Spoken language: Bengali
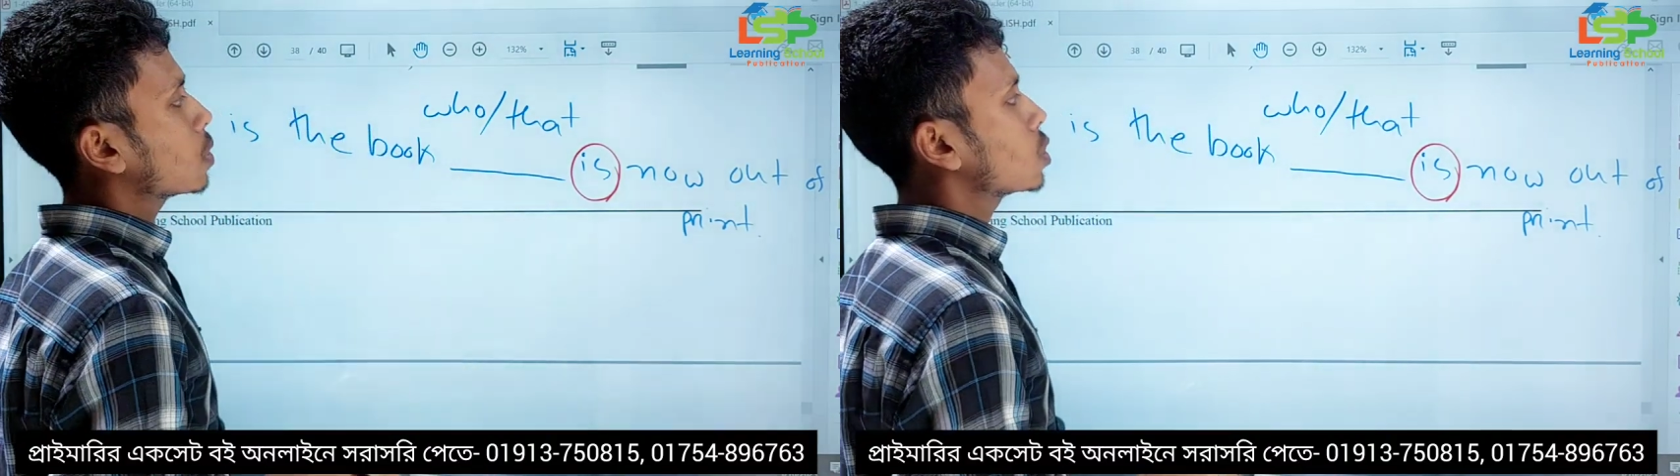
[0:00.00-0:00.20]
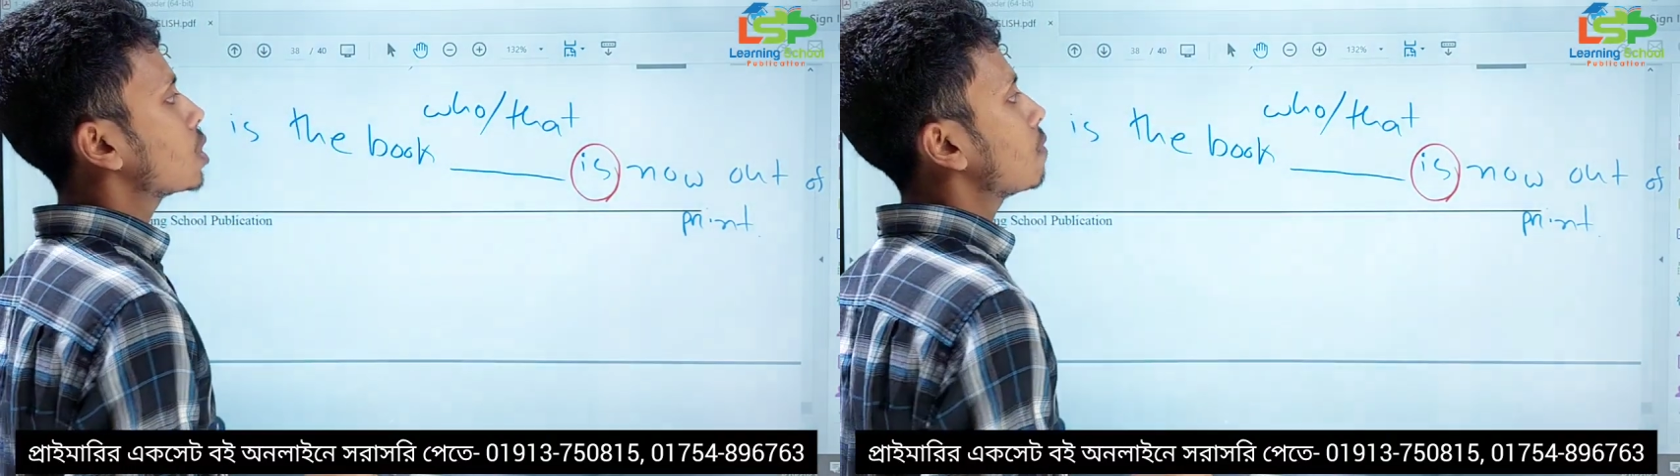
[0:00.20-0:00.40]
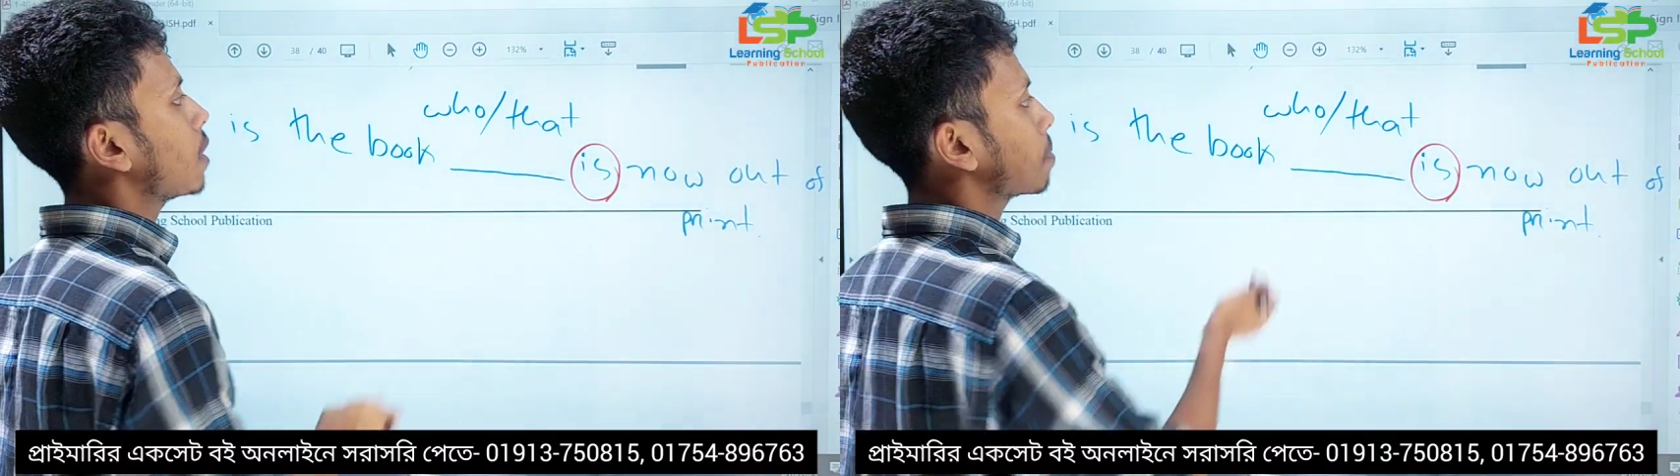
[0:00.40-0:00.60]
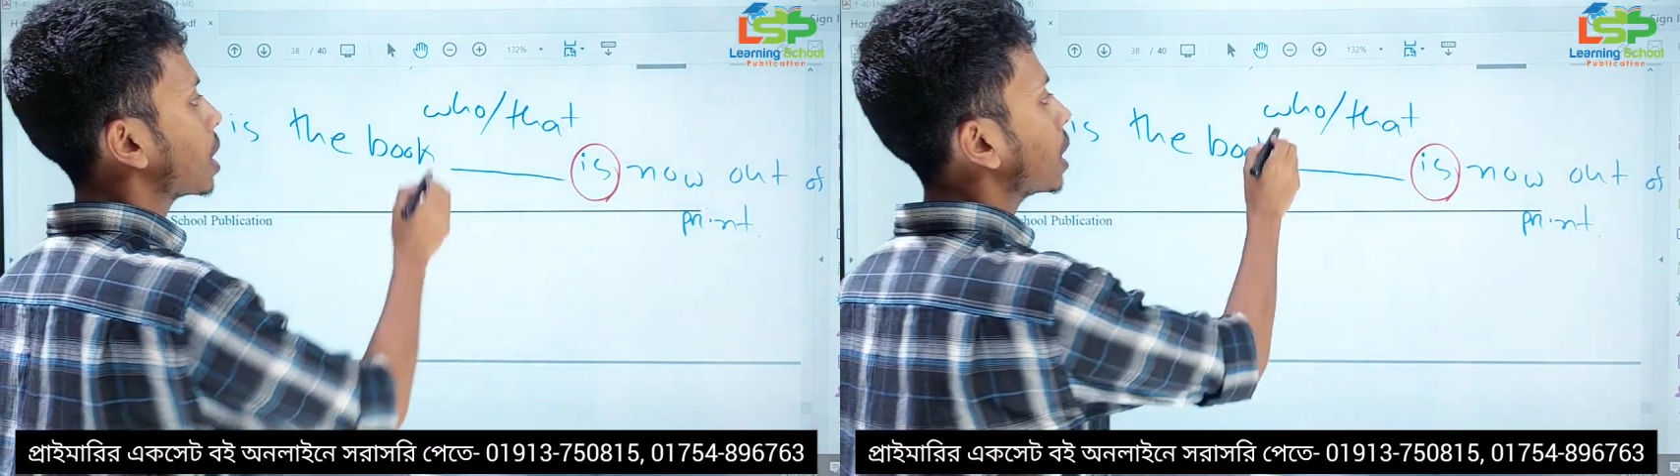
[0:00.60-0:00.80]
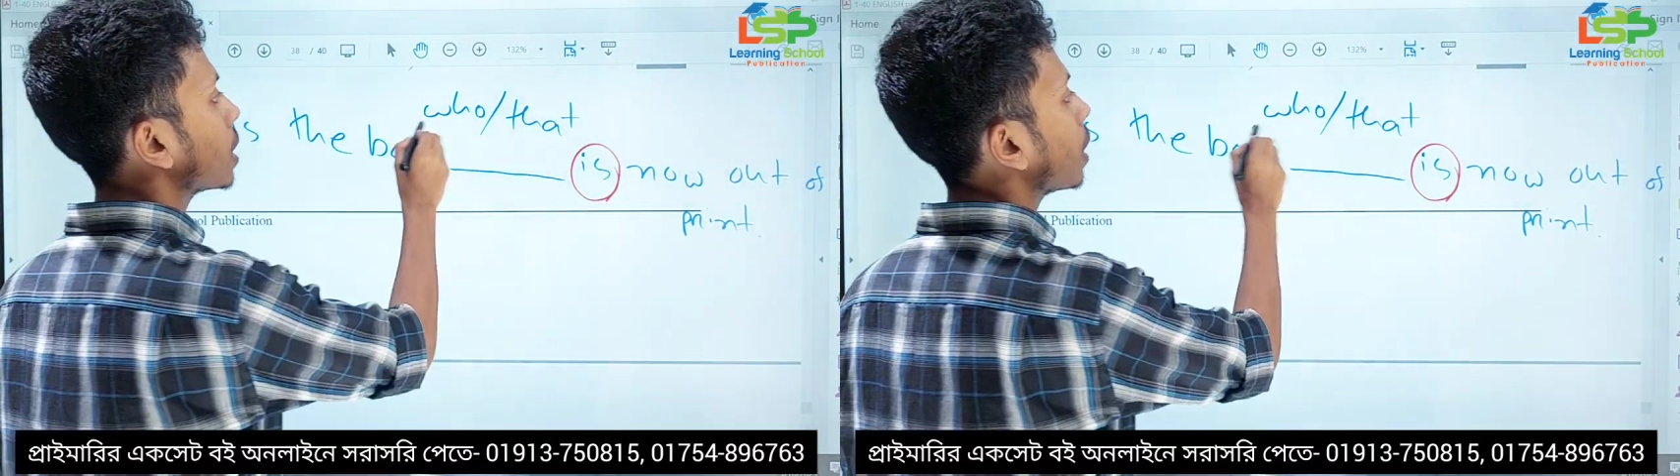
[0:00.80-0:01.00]
পরে যদি ভার্ব
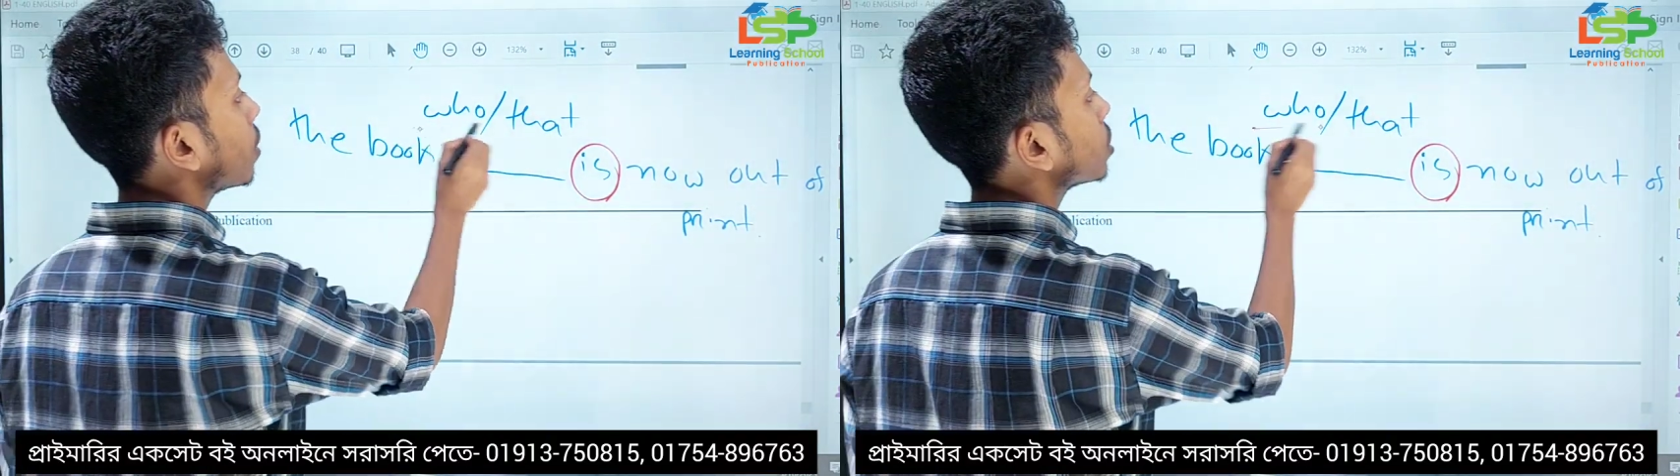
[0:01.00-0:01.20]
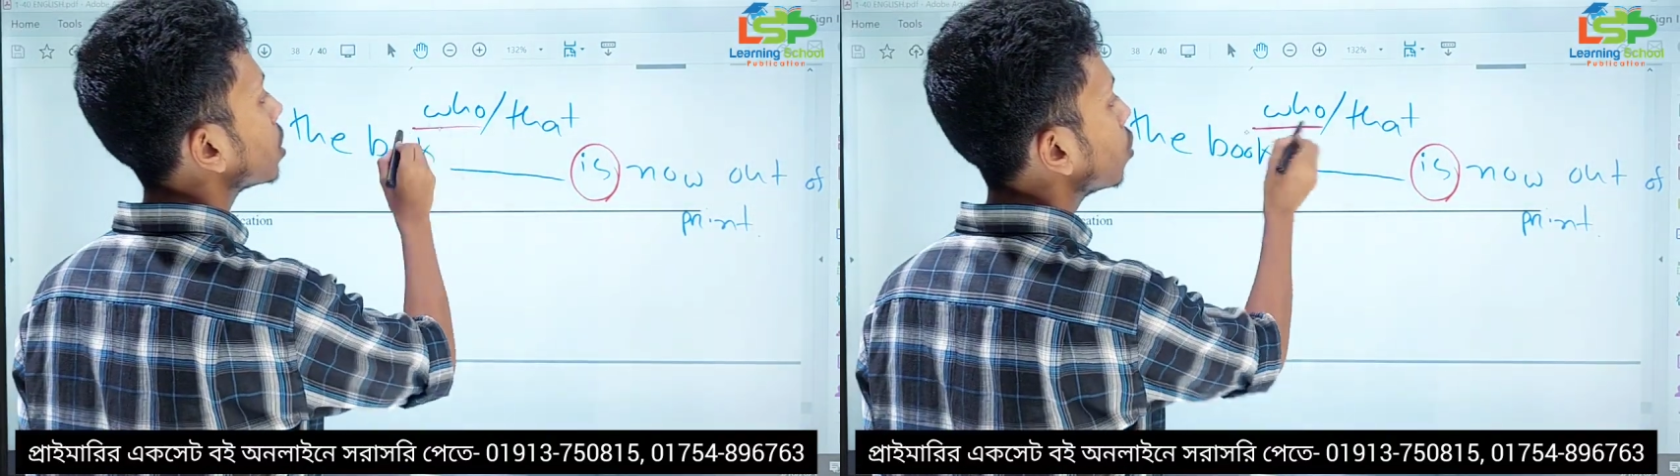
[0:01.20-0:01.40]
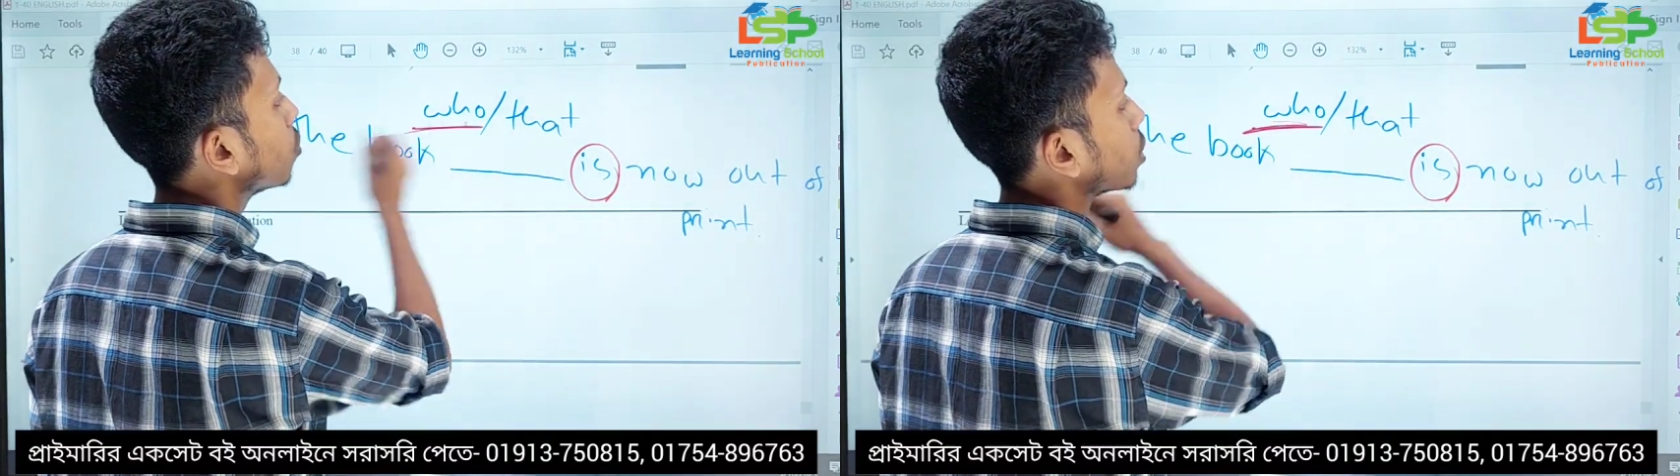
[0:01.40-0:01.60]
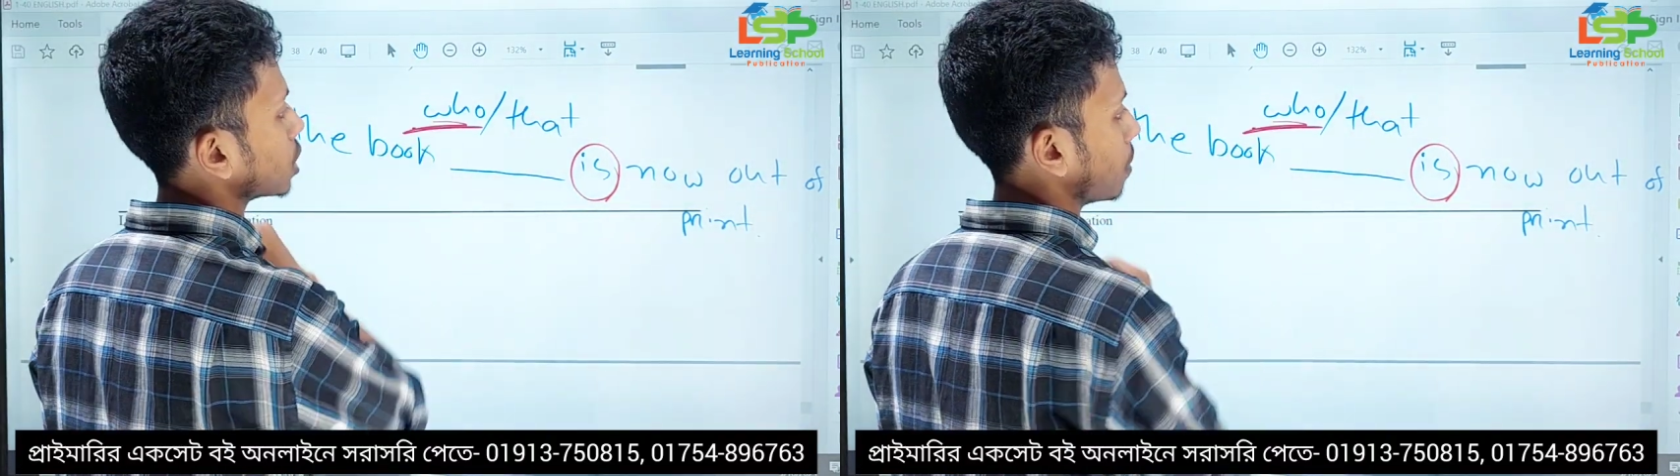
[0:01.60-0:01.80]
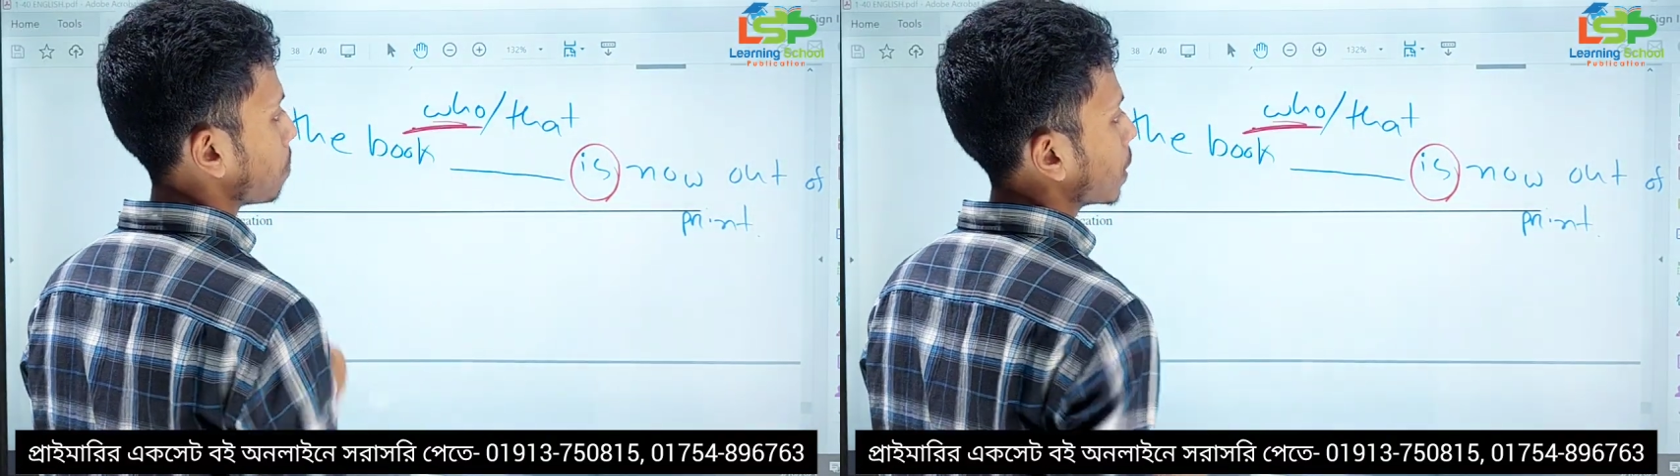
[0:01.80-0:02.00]
থাকে তাহলে হচ্ছে হু বসে